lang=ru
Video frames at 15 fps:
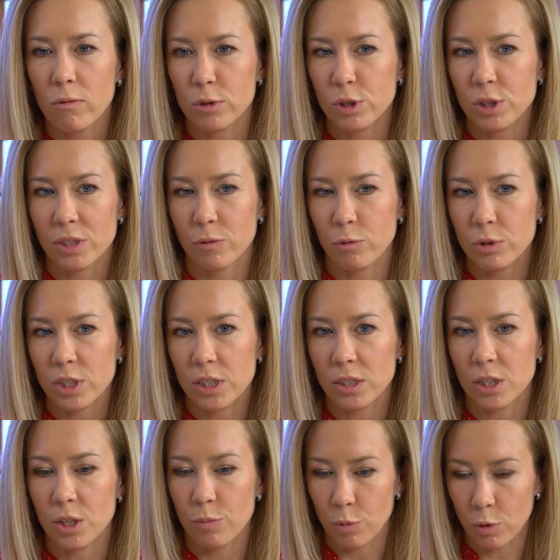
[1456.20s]

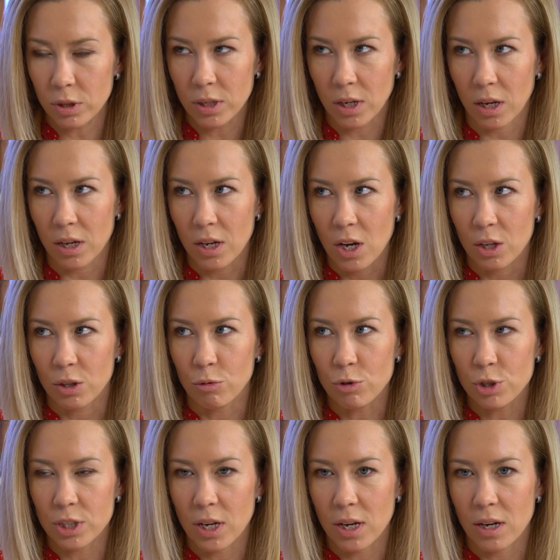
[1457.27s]
возрасте ребенка
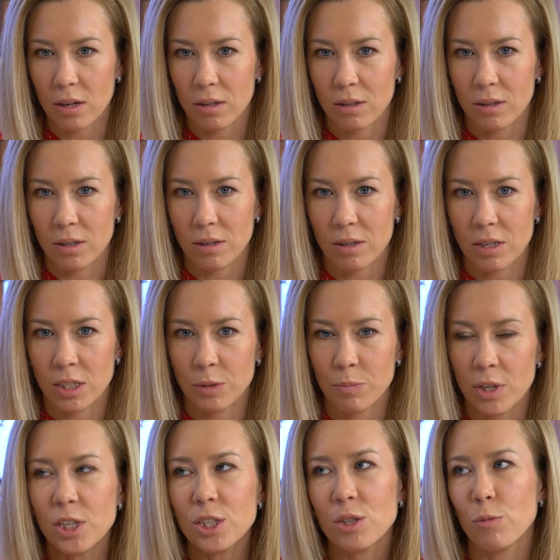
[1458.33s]
нужно э,
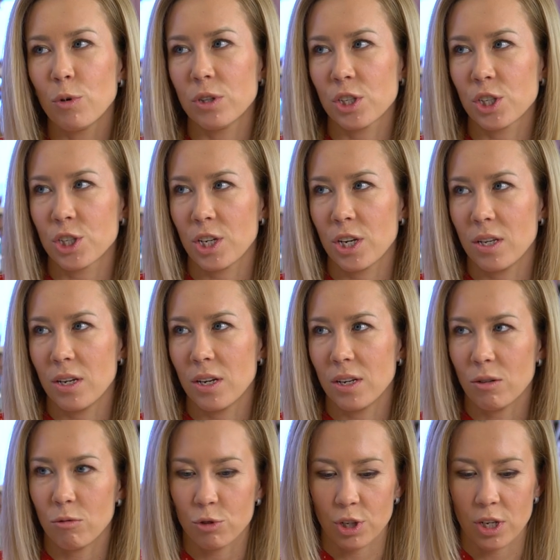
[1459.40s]
изменить к нему
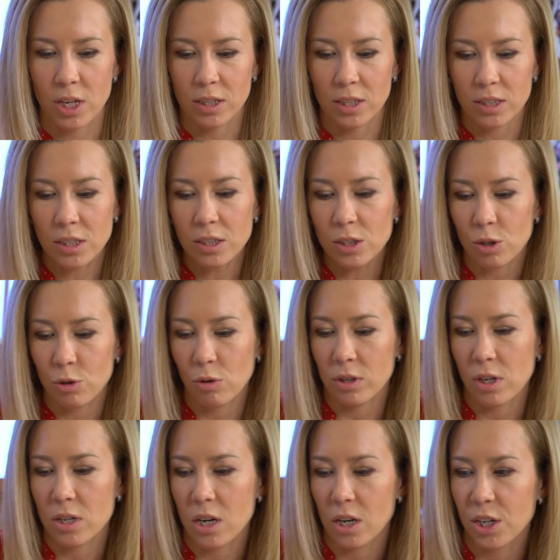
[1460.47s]
отношение? Уже не относиться
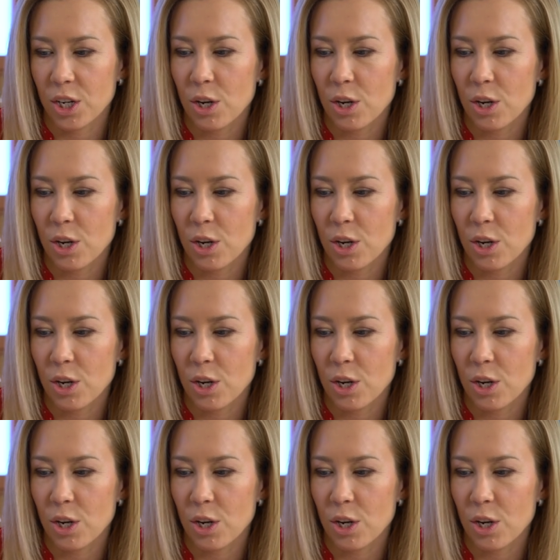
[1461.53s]
только как к